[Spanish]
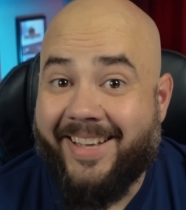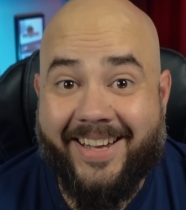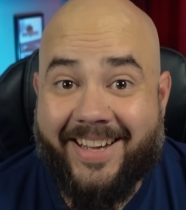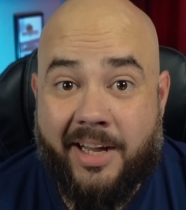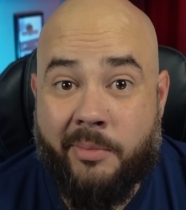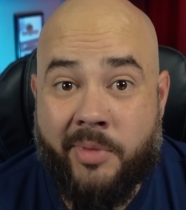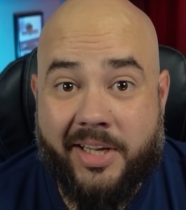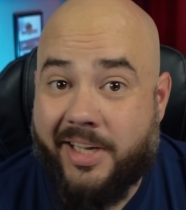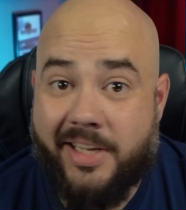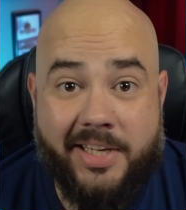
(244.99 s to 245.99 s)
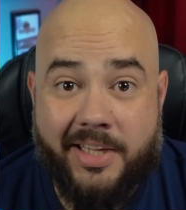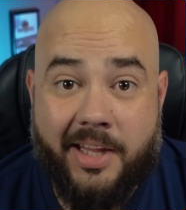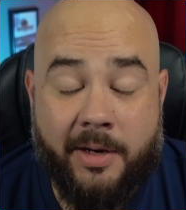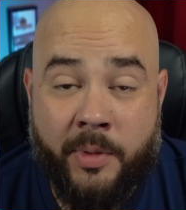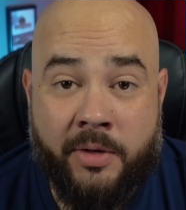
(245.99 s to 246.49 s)
Y créeme que ese
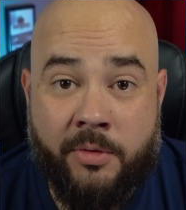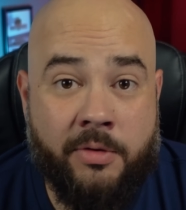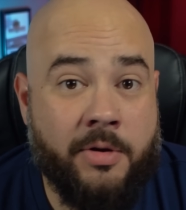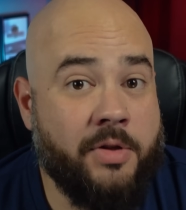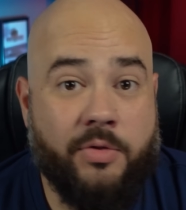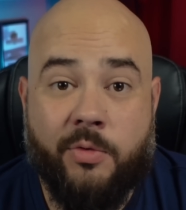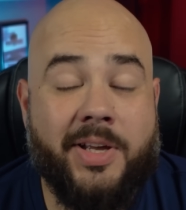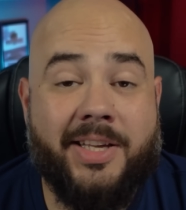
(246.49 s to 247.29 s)
término no